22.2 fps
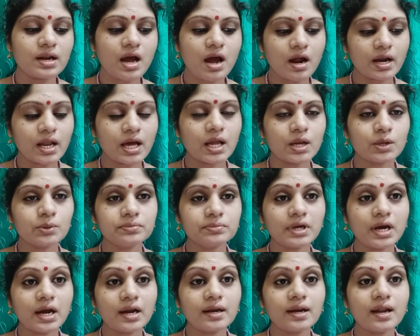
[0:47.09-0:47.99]
ஆனாலும்
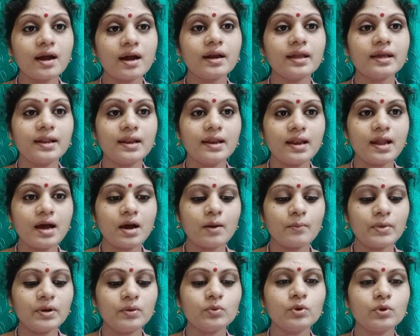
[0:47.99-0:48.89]
கண்ணாடி
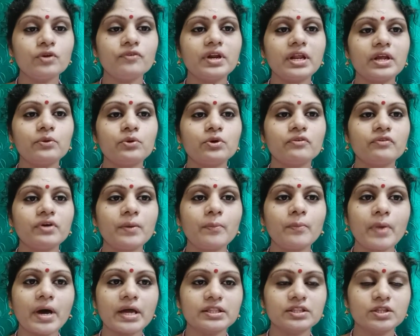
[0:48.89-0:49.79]
இல்லாமல் ஒருவரை ஒருவர்
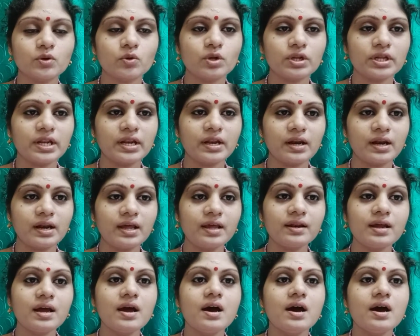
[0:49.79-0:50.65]
பார்த்துக் கொள்கின்றனர்